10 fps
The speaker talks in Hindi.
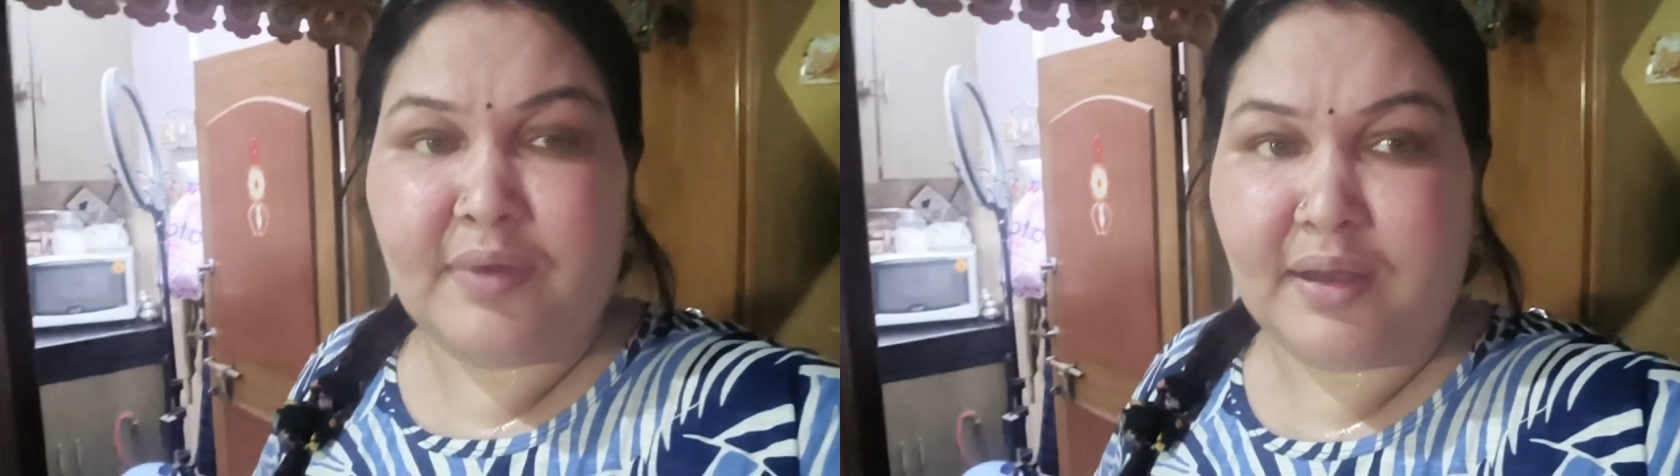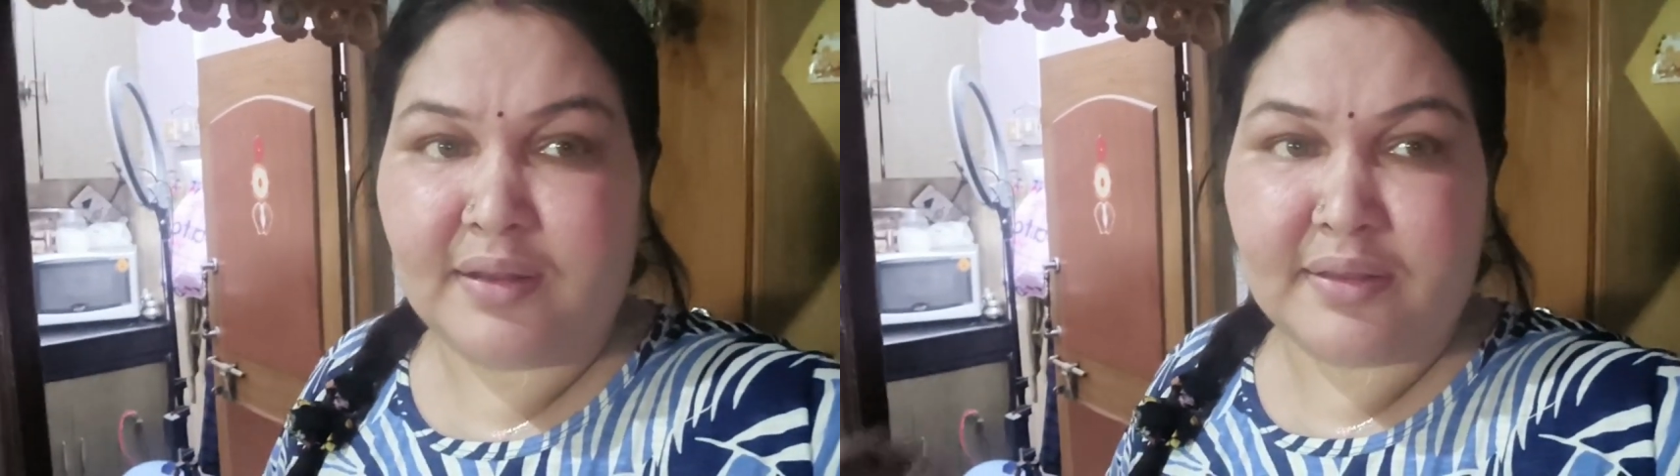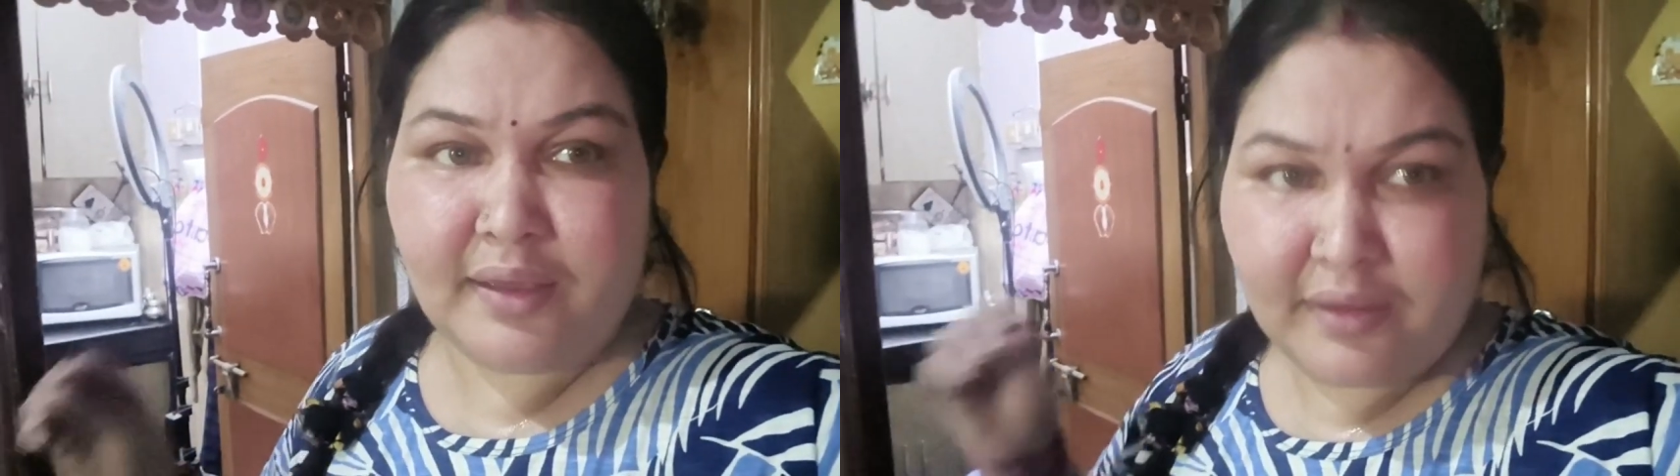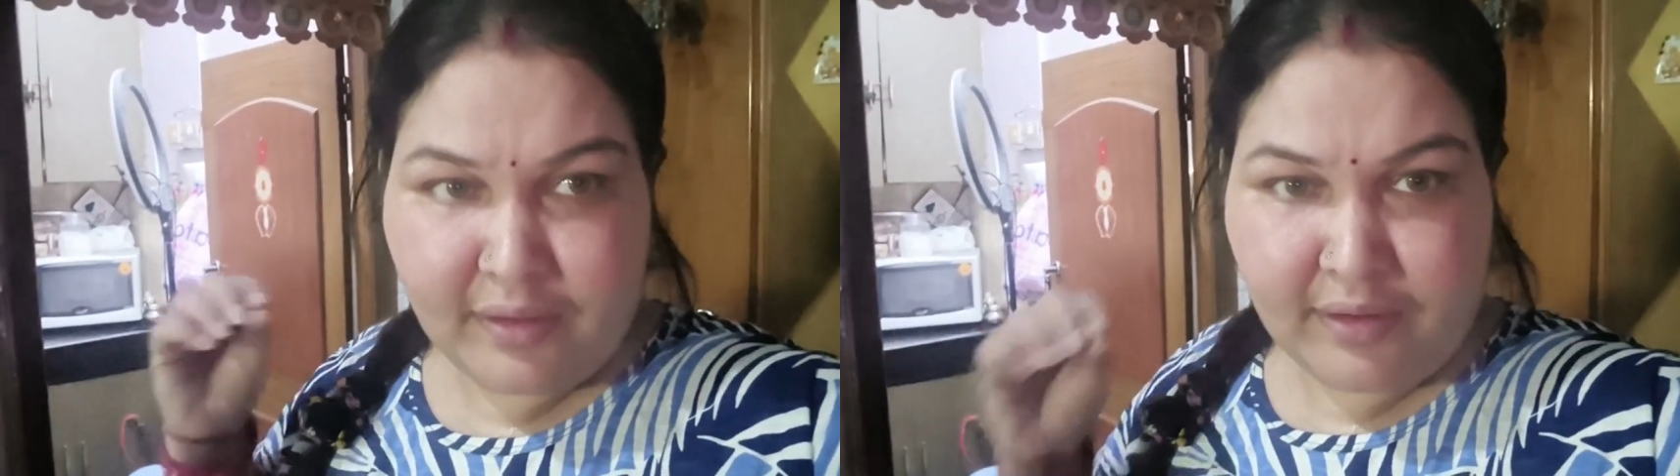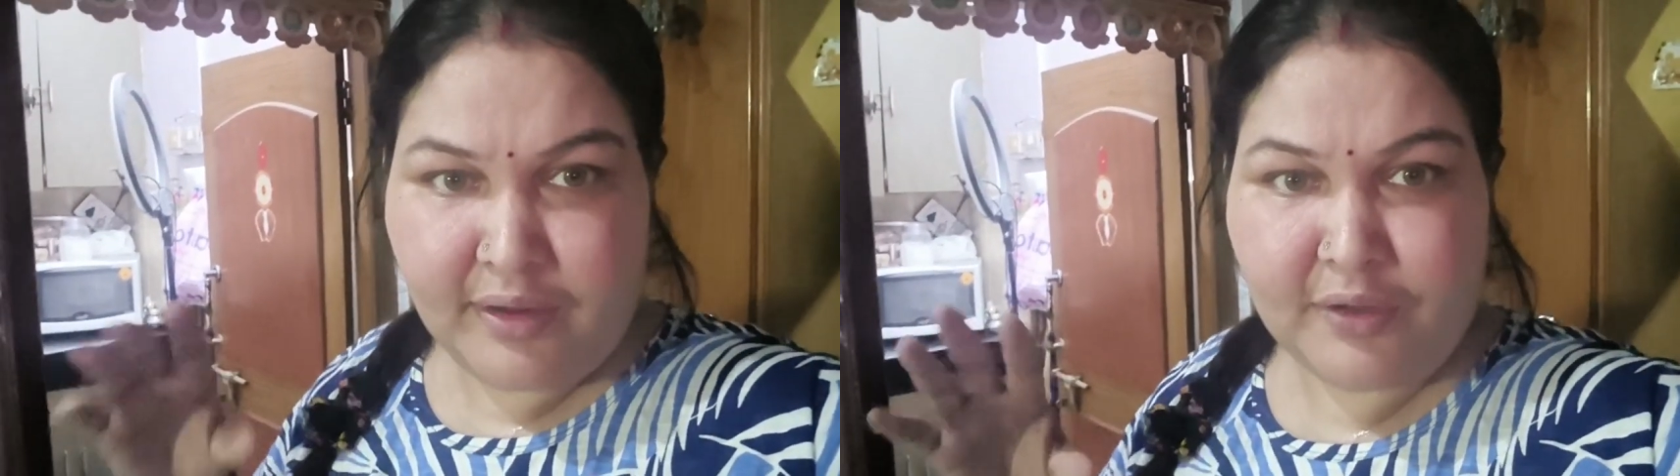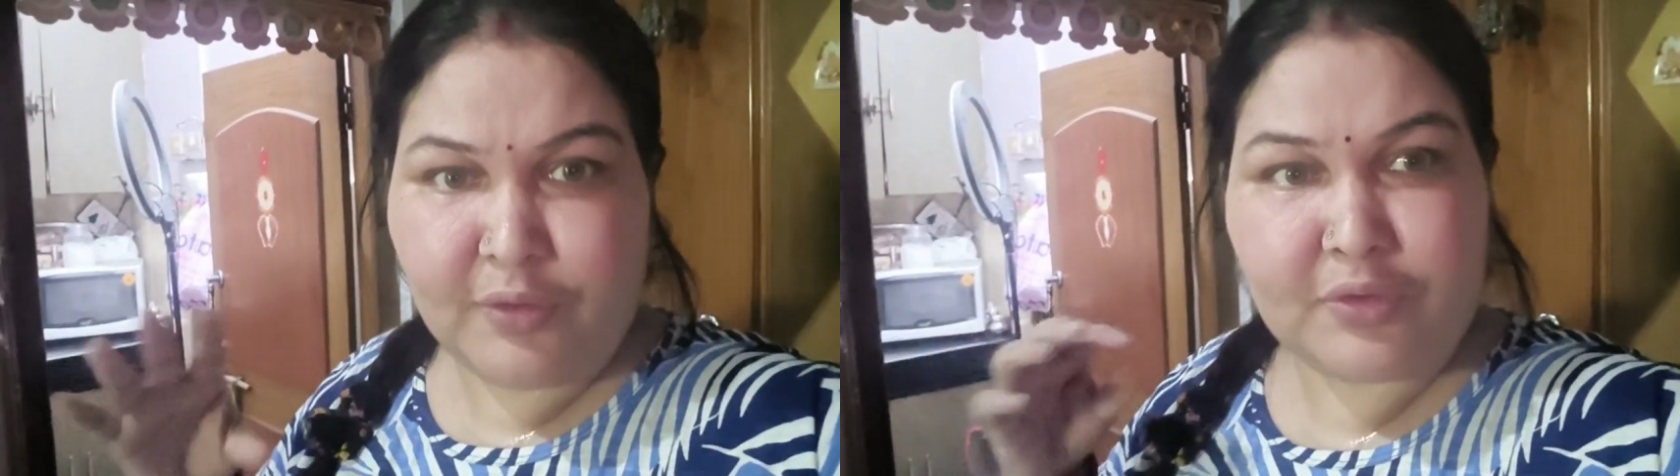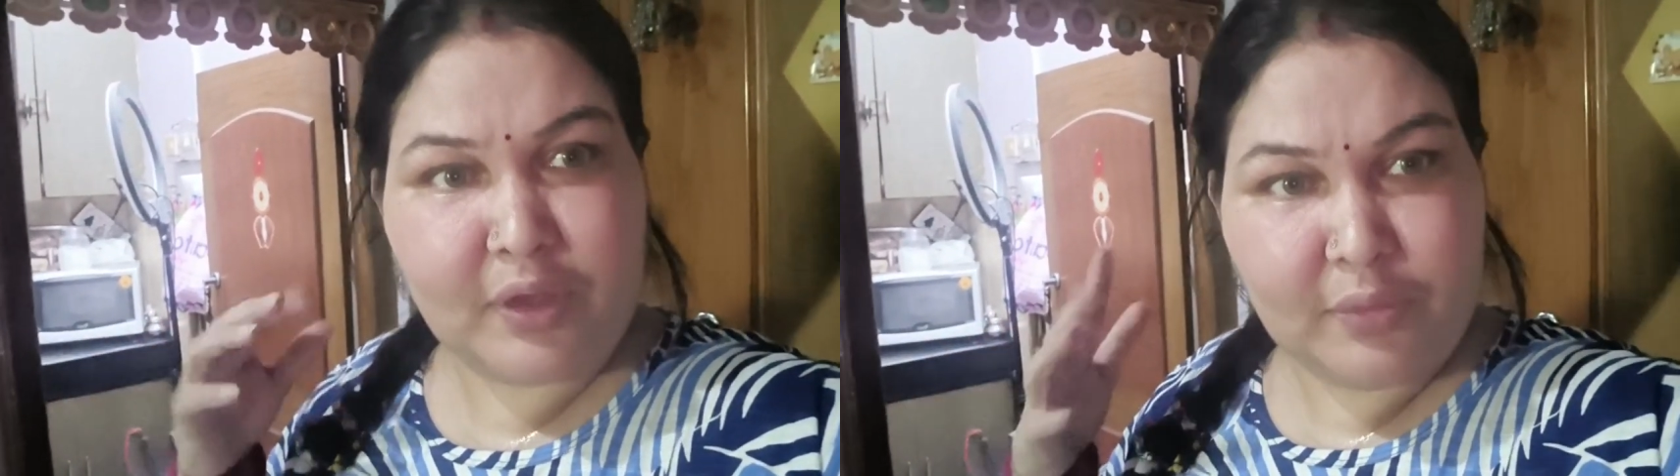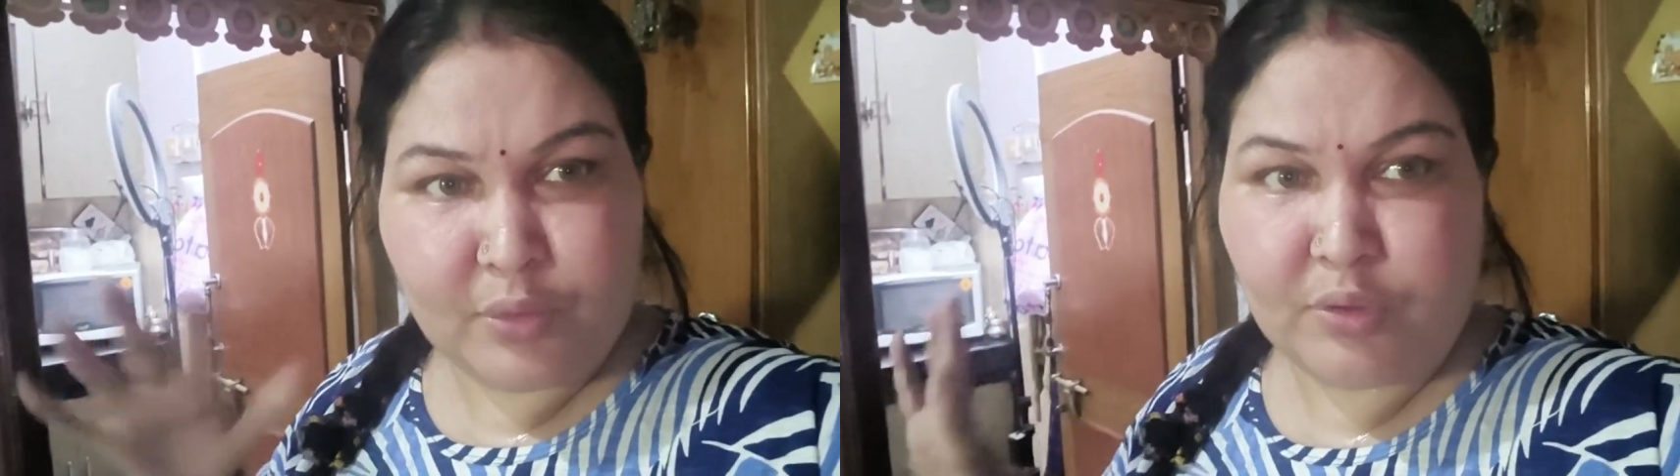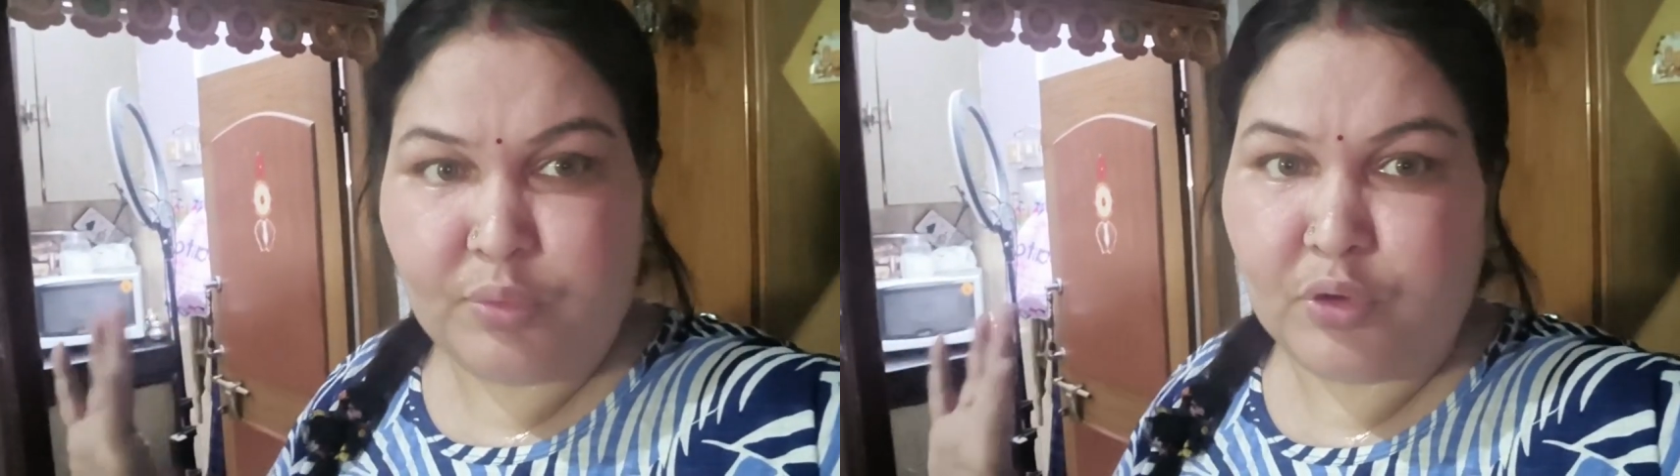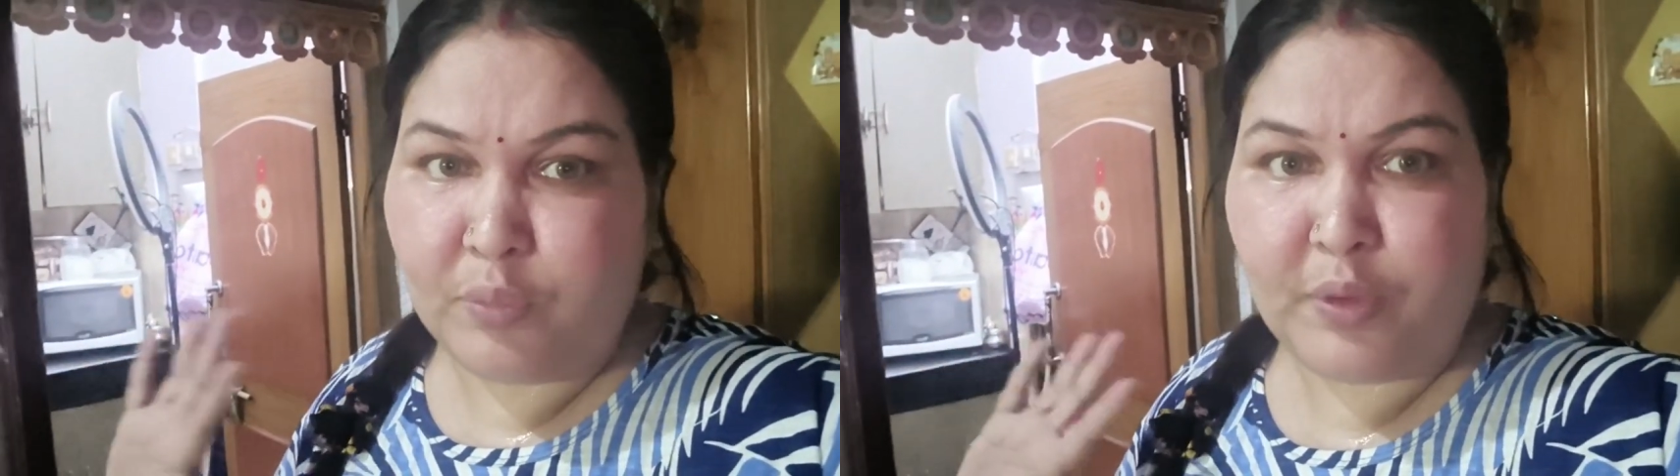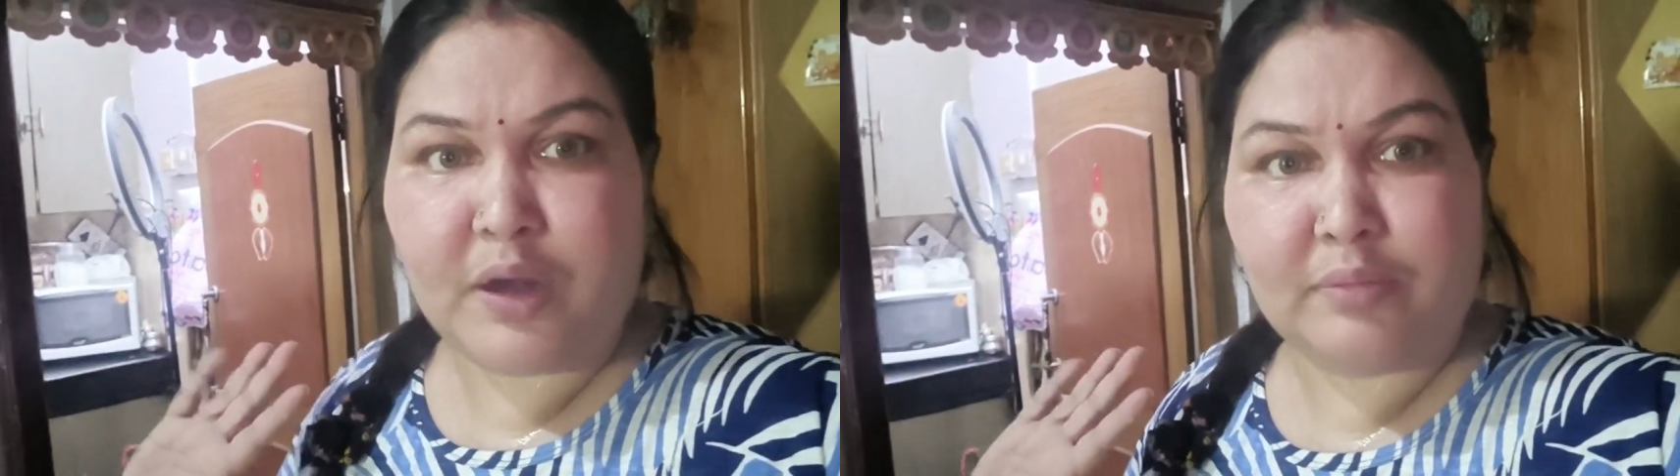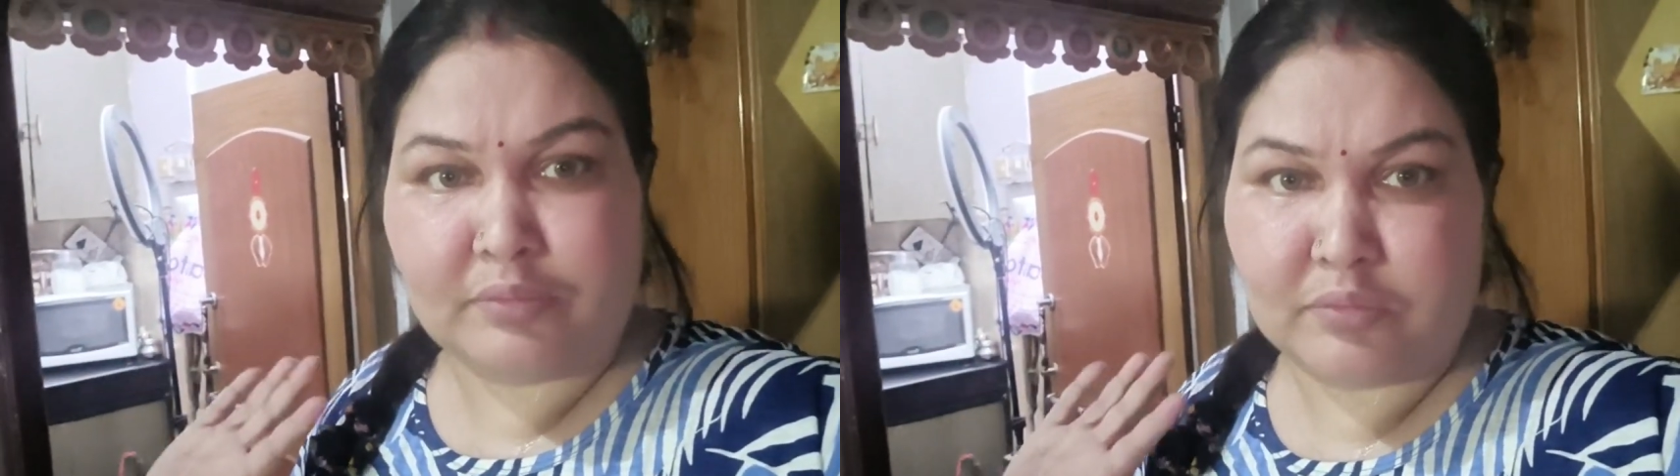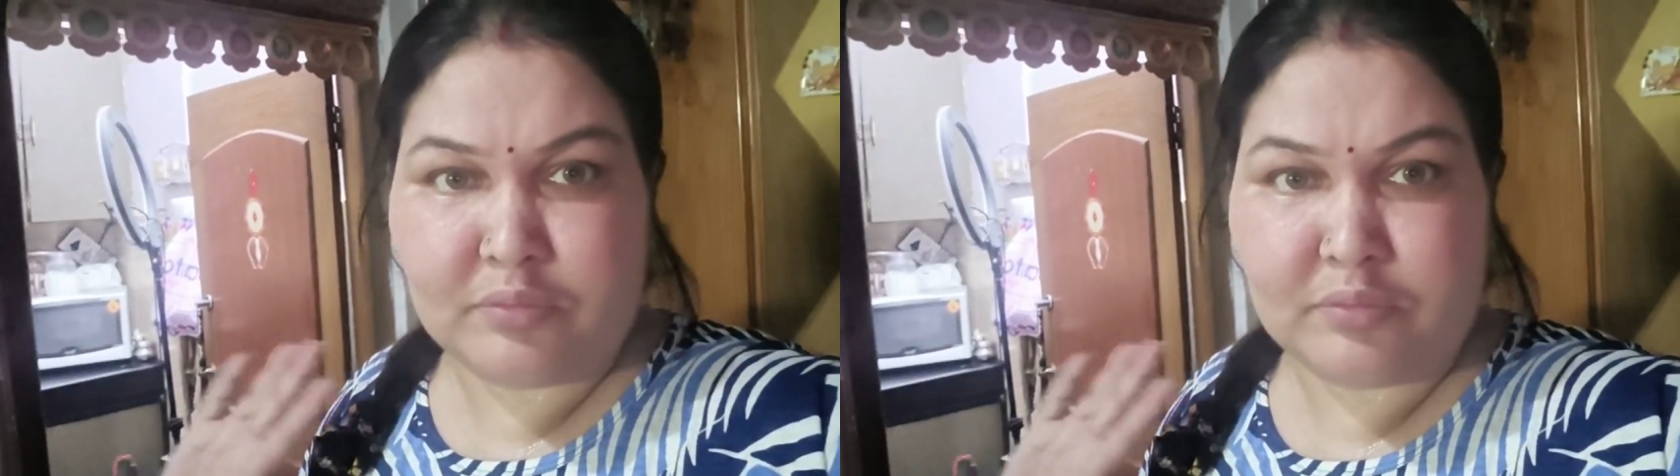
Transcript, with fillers: मारा चाहे कड्डी हो चाहे कुछ भी हो पर हम